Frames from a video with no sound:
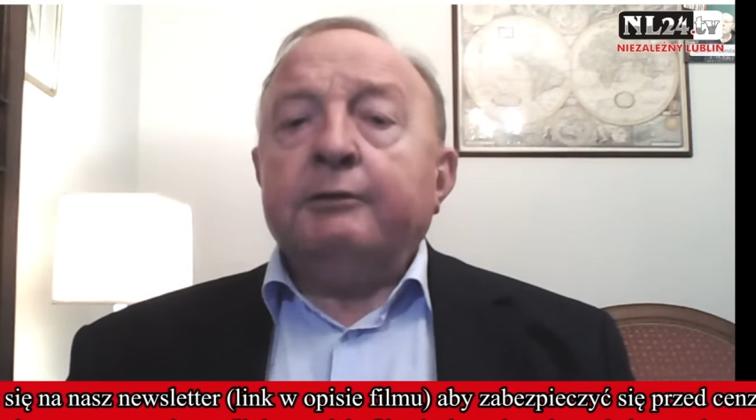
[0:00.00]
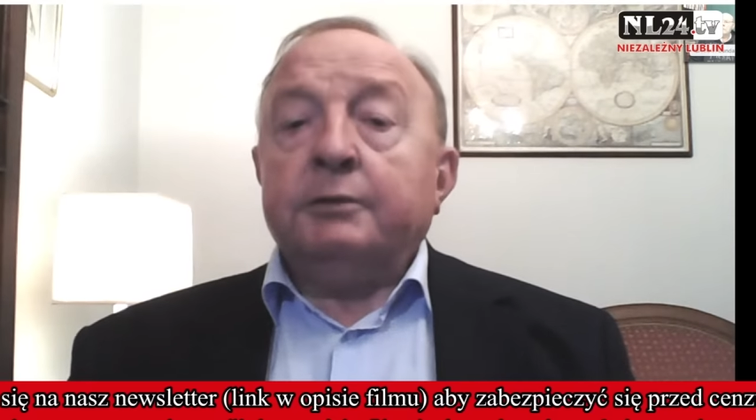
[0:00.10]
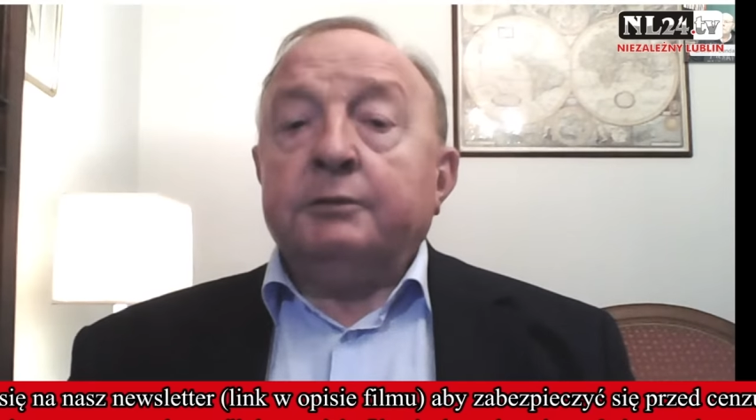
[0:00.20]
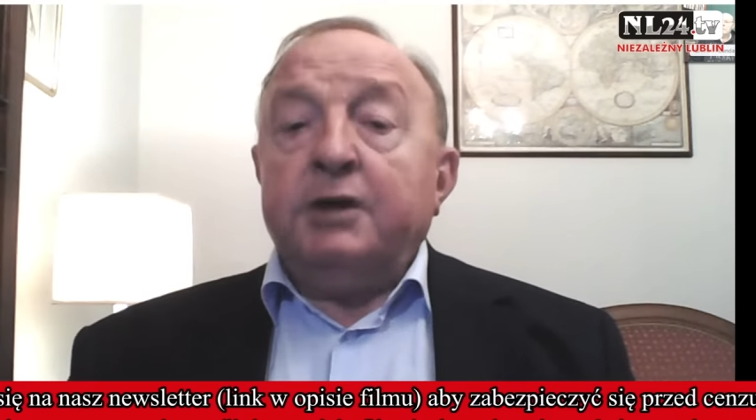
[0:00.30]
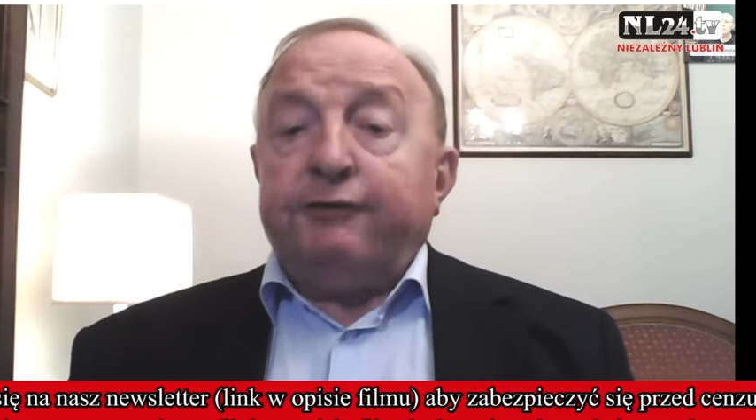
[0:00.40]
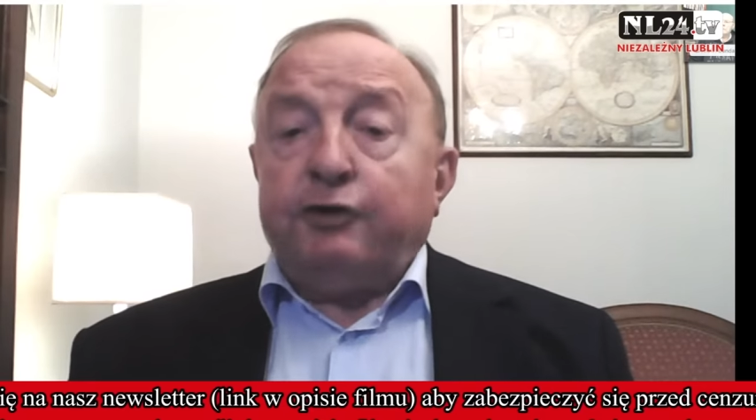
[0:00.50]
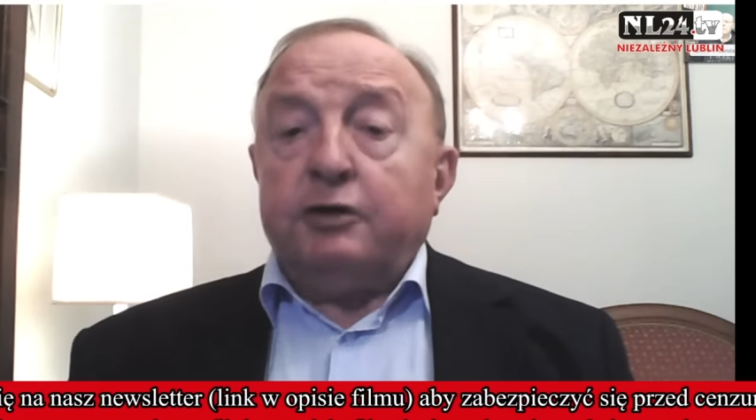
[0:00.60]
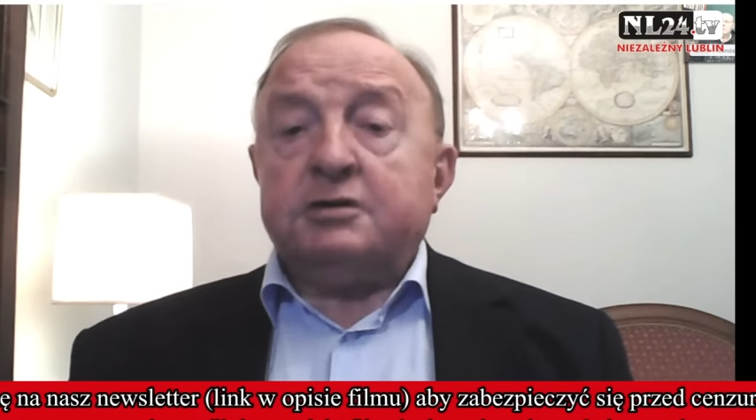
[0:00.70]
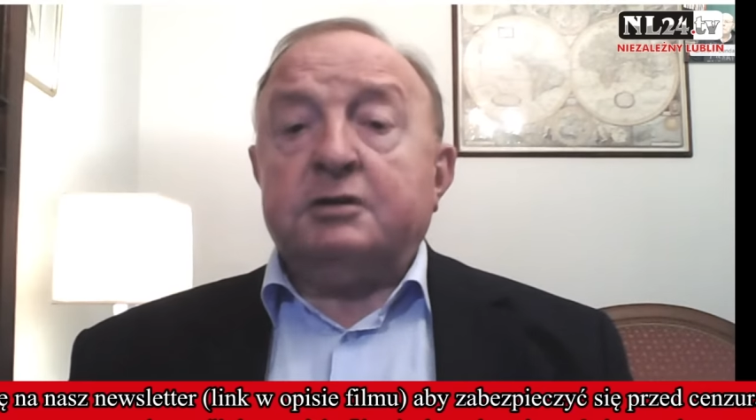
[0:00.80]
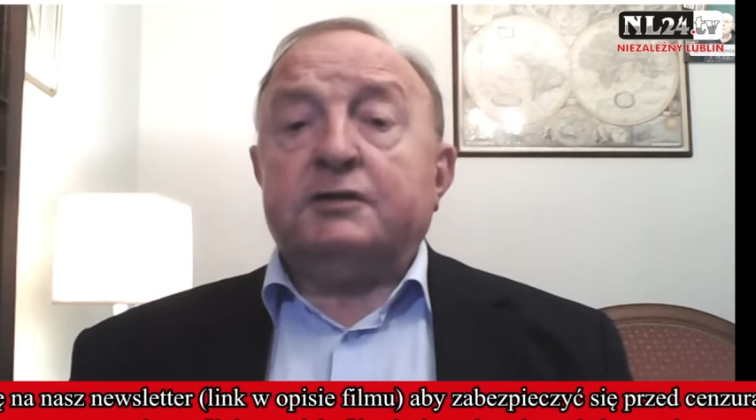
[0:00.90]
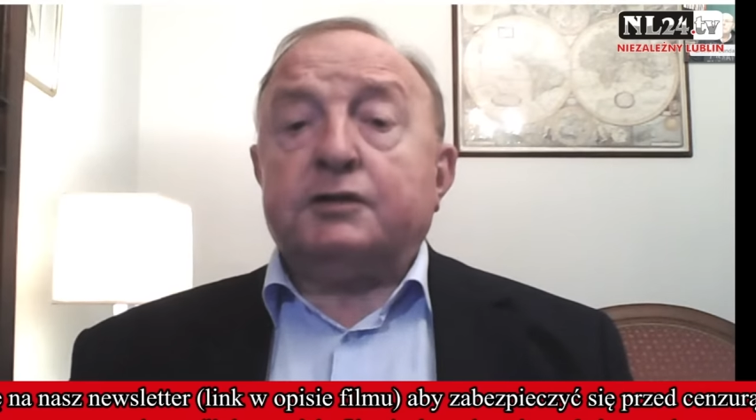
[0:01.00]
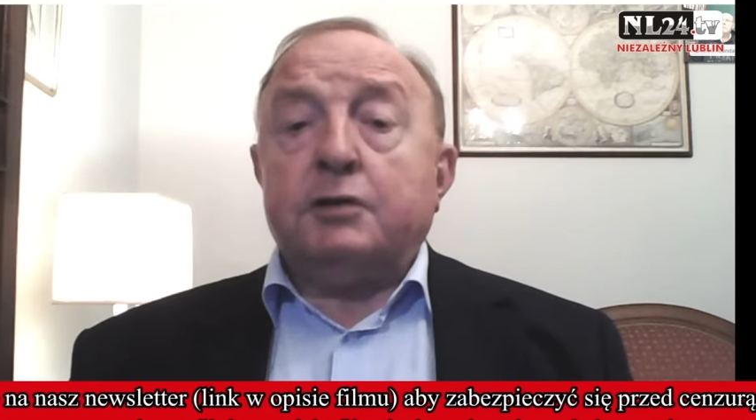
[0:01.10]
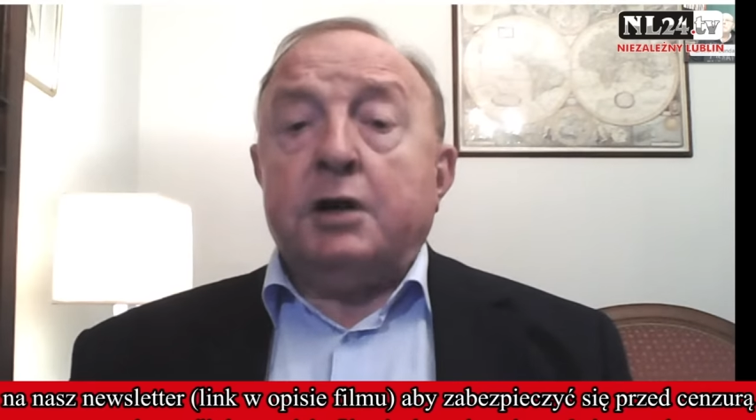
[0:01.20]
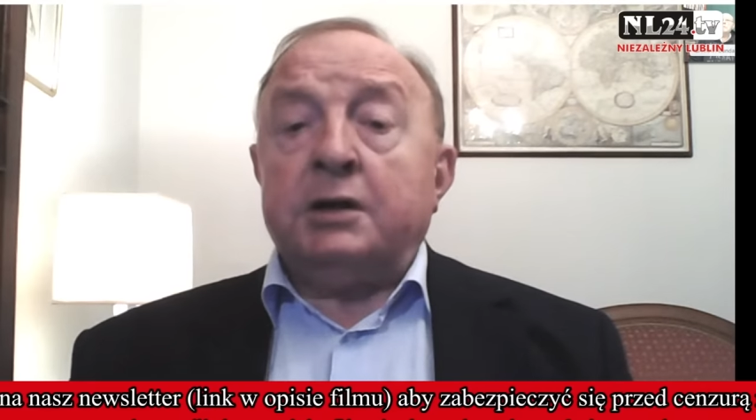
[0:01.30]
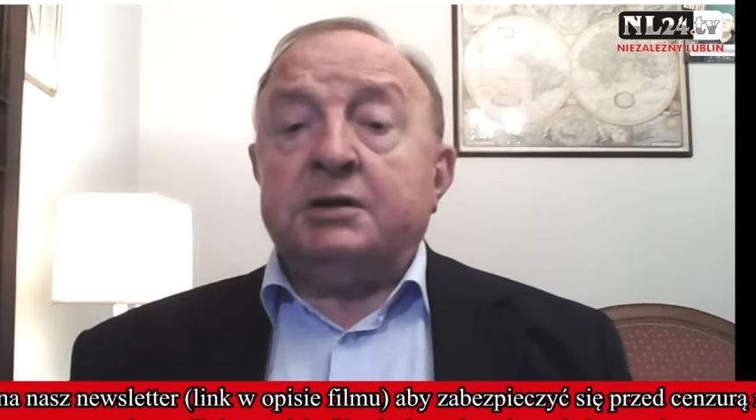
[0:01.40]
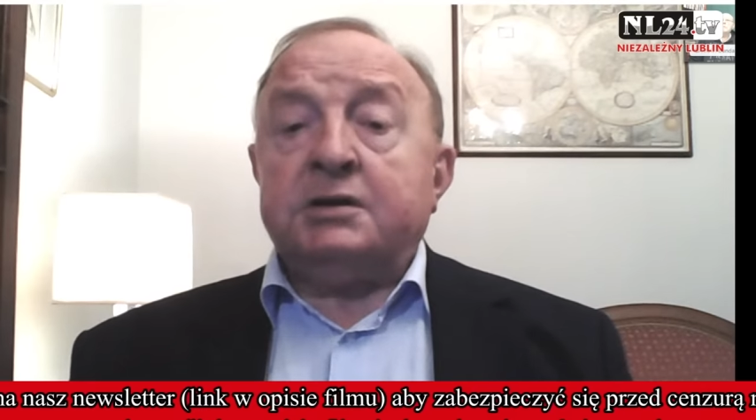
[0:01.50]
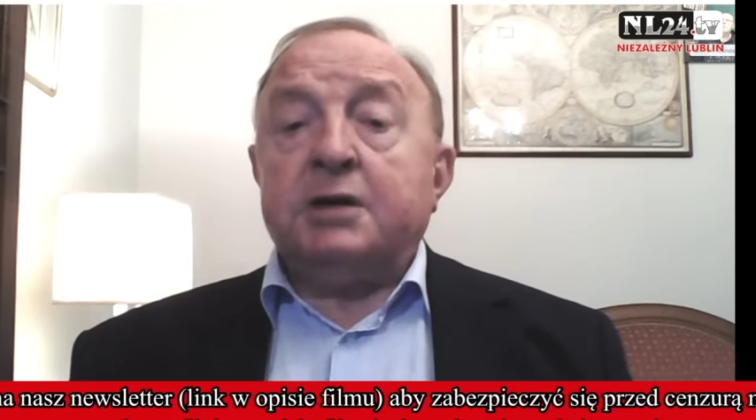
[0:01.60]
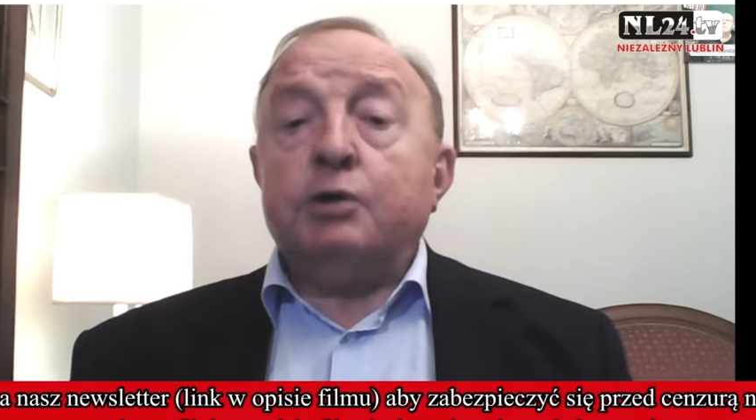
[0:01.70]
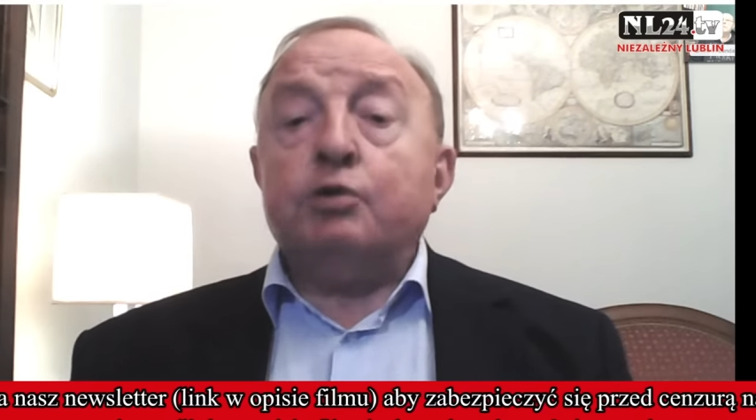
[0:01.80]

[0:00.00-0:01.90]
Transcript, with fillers: nie wchodząc w koalicję